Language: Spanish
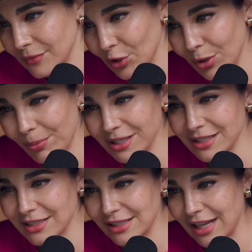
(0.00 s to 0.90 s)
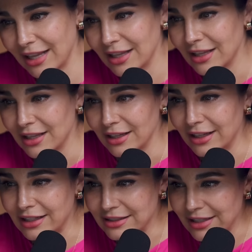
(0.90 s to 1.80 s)
Lo que pasa es que
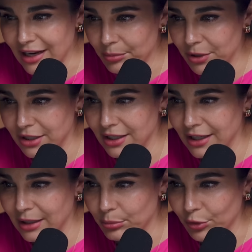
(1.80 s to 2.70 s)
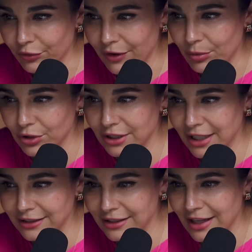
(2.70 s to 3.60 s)
quisiera pedirle que por favor
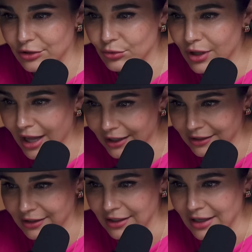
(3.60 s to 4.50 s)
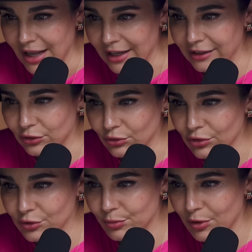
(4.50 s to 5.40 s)
trate de ayudar a que todos
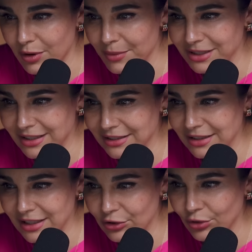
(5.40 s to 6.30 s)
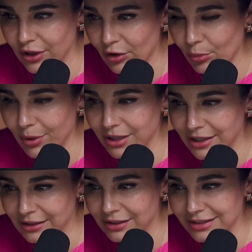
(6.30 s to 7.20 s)
los problemas que este señor dejó
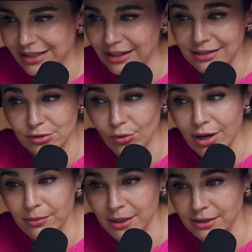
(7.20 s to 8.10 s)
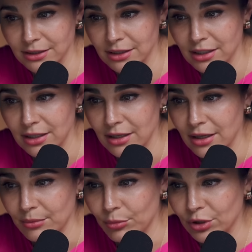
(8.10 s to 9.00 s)
pendientes se resuelvan,
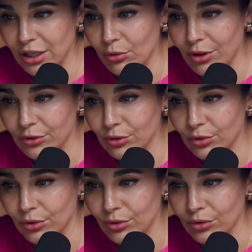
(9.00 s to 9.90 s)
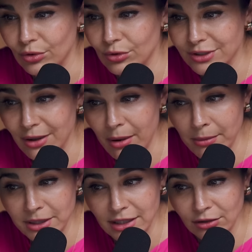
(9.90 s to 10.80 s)
porque cuando lo estaba
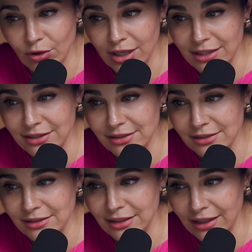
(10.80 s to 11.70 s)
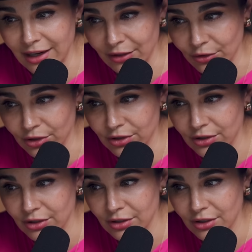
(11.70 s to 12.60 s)
metiendo al incinerador,
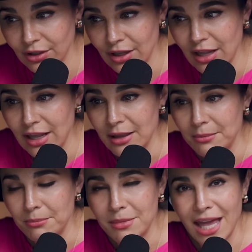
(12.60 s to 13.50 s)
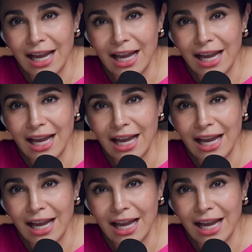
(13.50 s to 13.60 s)
me